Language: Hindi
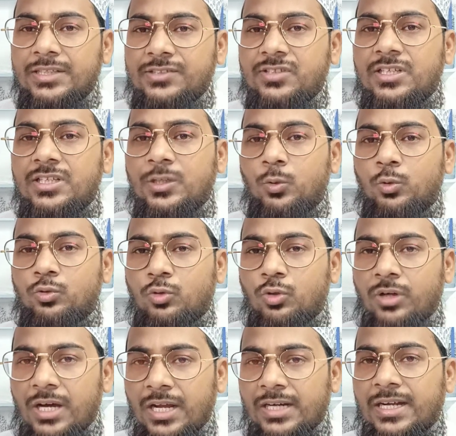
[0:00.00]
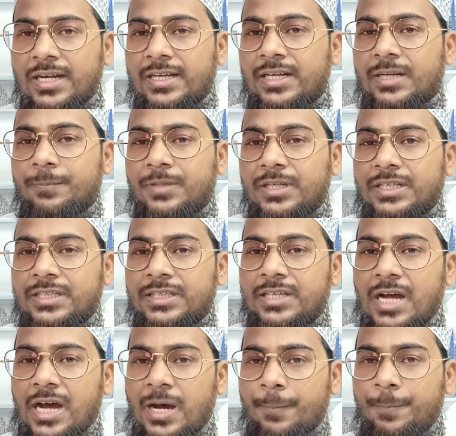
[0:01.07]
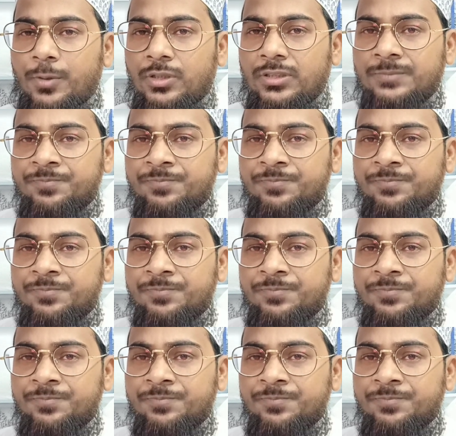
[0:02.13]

इसलिए उसको हल्का गर्म करके आप